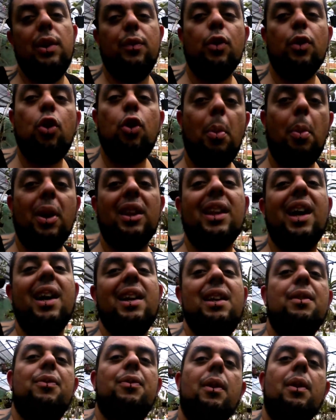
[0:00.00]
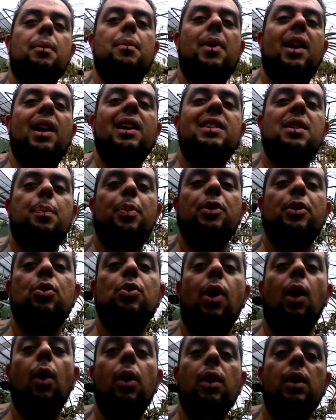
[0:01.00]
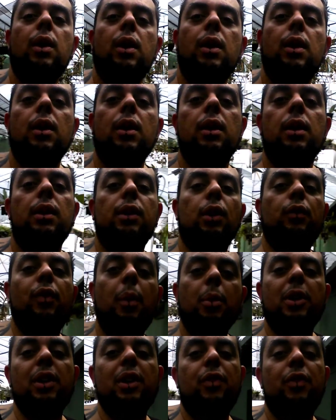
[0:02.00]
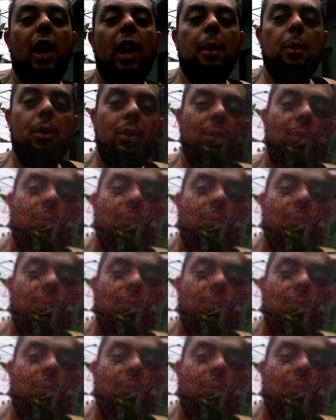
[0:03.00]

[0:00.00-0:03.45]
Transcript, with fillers: Livre cobra tarifa, beleza pessoal? Então vamos que vamos,